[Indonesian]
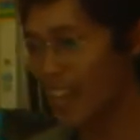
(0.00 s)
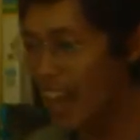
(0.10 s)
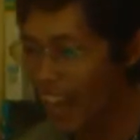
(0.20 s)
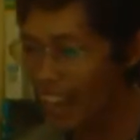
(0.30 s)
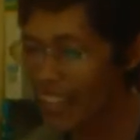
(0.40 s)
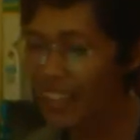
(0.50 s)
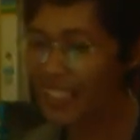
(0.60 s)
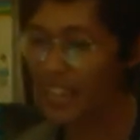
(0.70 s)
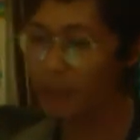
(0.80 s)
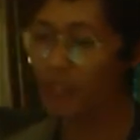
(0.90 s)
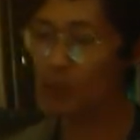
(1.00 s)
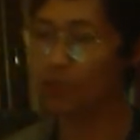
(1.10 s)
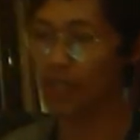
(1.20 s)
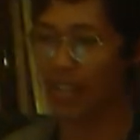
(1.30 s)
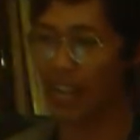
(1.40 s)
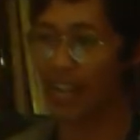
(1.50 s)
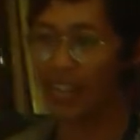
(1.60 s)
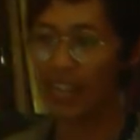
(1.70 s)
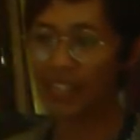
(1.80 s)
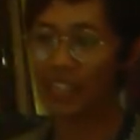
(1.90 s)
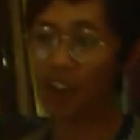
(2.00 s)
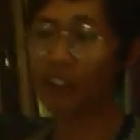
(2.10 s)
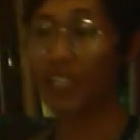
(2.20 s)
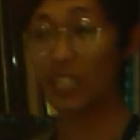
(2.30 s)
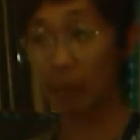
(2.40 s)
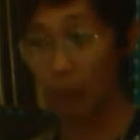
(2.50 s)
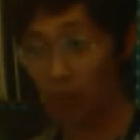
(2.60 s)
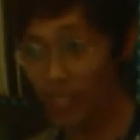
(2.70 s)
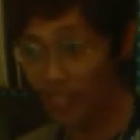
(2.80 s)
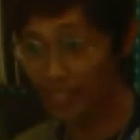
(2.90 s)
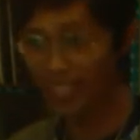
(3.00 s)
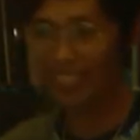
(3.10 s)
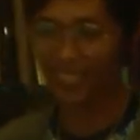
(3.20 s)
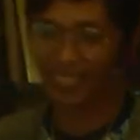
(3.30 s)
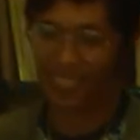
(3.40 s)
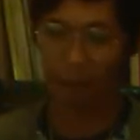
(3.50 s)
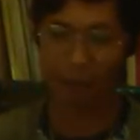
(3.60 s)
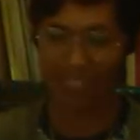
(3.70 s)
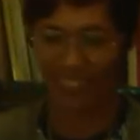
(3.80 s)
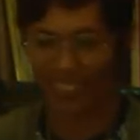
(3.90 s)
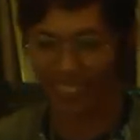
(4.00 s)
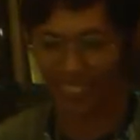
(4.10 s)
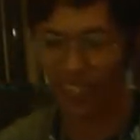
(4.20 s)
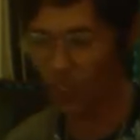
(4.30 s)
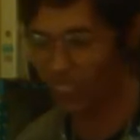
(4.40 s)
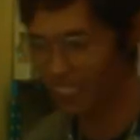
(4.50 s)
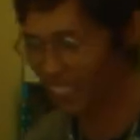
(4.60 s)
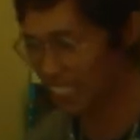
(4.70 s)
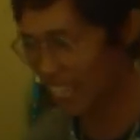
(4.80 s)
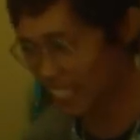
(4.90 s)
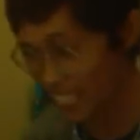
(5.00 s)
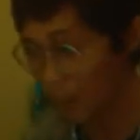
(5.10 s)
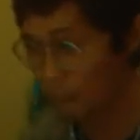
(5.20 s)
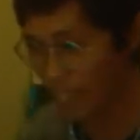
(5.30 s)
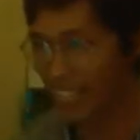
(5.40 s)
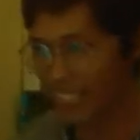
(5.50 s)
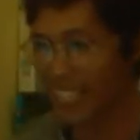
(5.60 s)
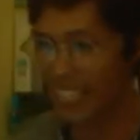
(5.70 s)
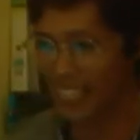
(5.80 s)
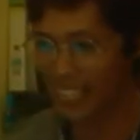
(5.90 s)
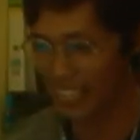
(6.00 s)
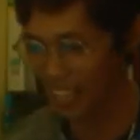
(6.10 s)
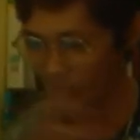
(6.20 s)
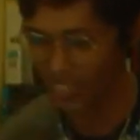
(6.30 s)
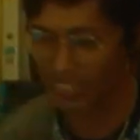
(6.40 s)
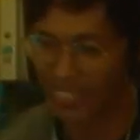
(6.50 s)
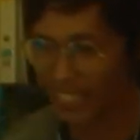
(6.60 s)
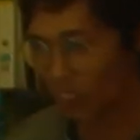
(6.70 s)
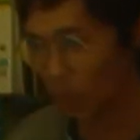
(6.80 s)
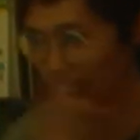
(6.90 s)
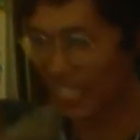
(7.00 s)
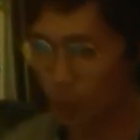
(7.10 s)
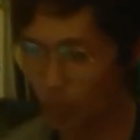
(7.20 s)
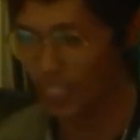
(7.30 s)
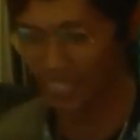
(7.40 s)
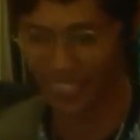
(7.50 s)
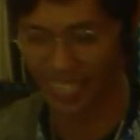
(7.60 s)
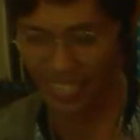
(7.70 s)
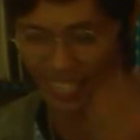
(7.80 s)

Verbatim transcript: Nah, hal yang sama juga di konteks yang modern ini, tetapi ternyata konteks yang saya perhatikan ya, kalau kita lihat konteks modern